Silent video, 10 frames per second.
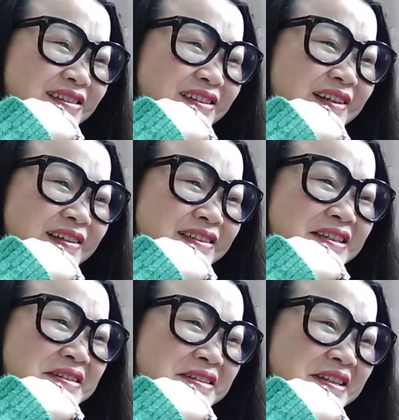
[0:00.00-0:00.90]
这个
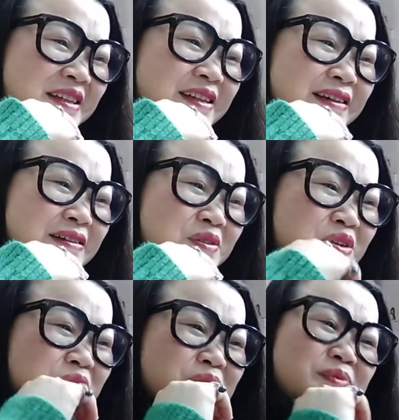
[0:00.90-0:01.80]
星
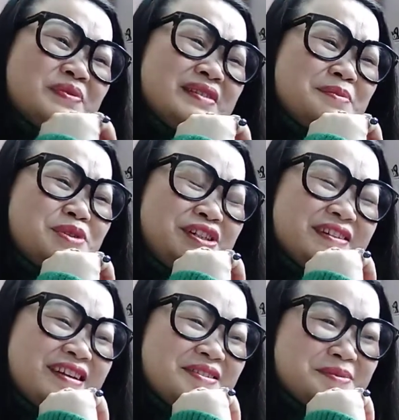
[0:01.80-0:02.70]
期，Coco 也不知
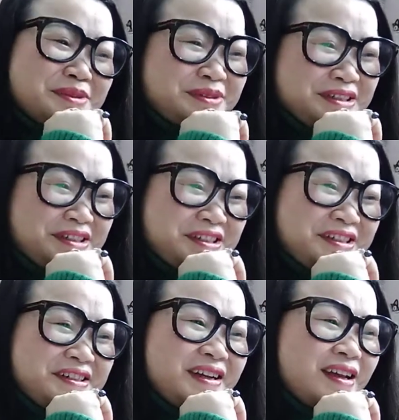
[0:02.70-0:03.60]
道怎么回
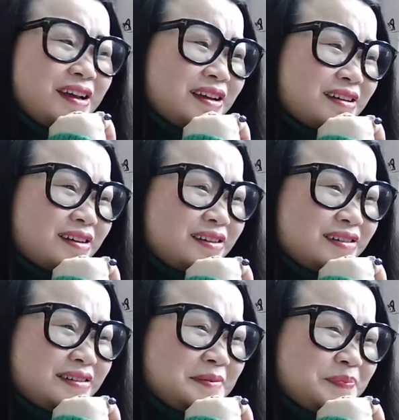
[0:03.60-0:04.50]
事，
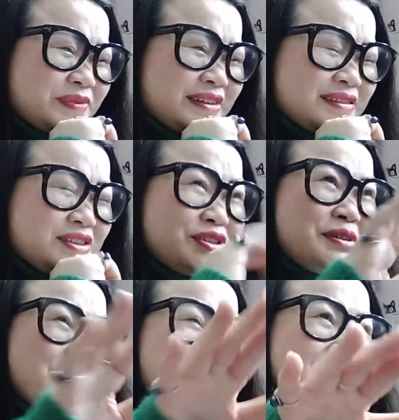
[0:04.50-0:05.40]
呃，就是
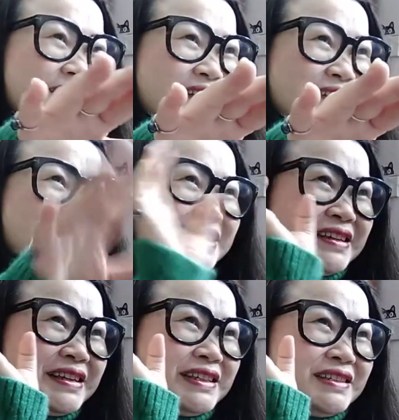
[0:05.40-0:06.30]
每个星
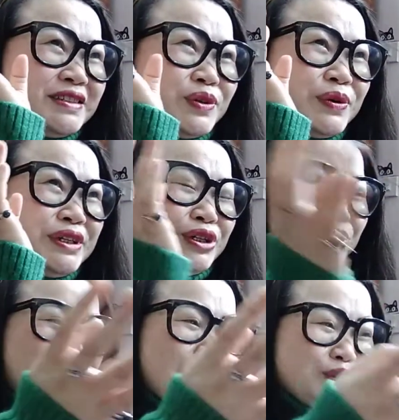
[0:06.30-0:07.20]
期会
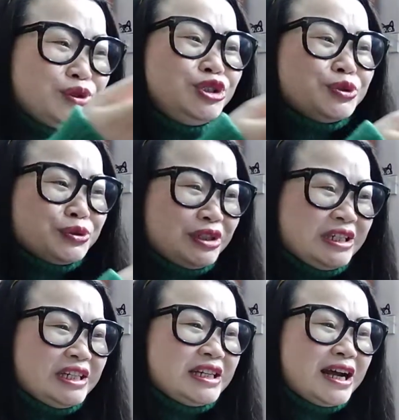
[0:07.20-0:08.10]
有很多主
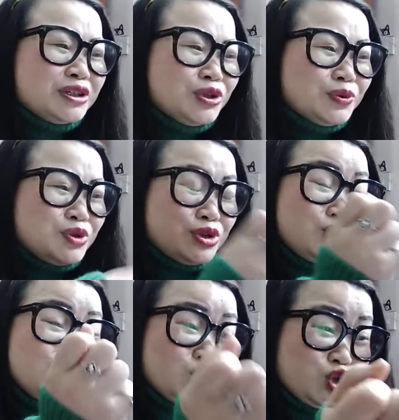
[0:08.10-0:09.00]
题让同学
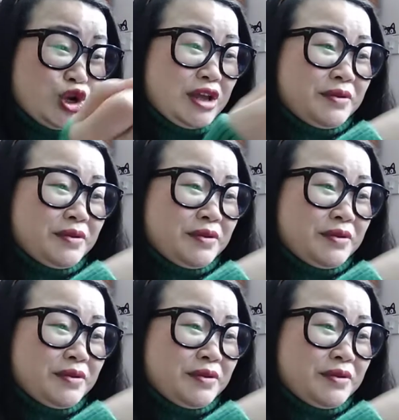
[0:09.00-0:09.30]
去选，